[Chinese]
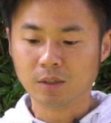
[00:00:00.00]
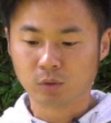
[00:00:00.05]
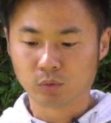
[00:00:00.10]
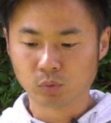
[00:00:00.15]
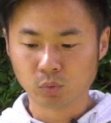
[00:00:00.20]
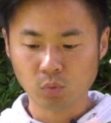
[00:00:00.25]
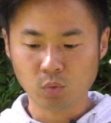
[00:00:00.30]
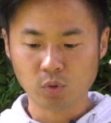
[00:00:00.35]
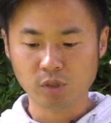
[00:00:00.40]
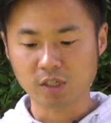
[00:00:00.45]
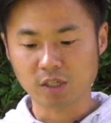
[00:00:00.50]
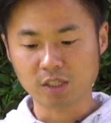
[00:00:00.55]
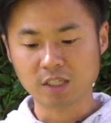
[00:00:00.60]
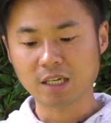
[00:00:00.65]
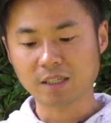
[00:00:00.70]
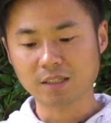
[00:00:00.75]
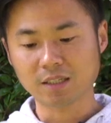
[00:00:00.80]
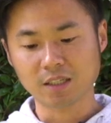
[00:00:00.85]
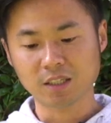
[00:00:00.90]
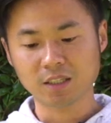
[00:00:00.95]
如果你要
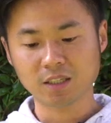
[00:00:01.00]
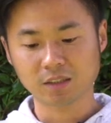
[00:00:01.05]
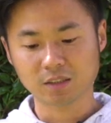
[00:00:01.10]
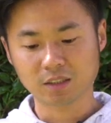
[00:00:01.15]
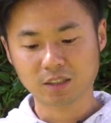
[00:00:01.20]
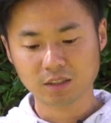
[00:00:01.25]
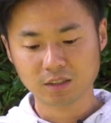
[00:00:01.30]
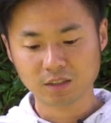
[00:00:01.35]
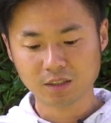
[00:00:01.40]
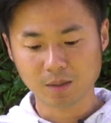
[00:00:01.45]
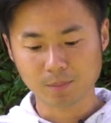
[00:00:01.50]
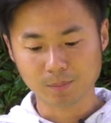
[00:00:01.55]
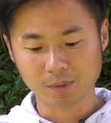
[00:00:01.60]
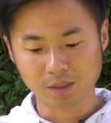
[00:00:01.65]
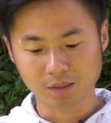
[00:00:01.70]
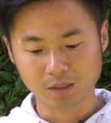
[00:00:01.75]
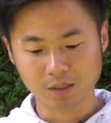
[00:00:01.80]
加在相机上面